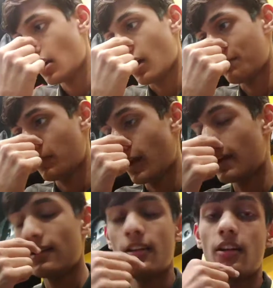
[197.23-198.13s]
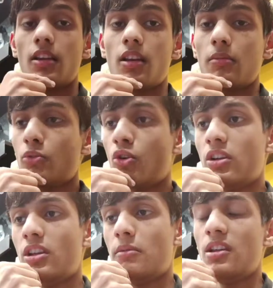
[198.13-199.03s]
अब कह देने लगी कि मुझे
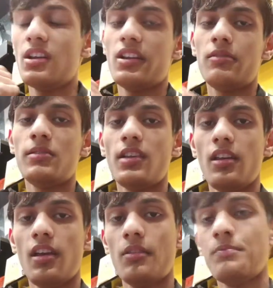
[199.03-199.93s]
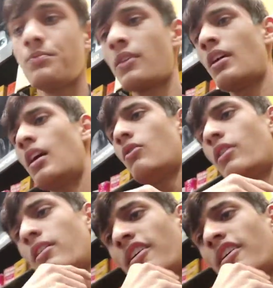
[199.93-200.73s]
हिंदी में नहीं इंग्लिश में चाहिए अब वही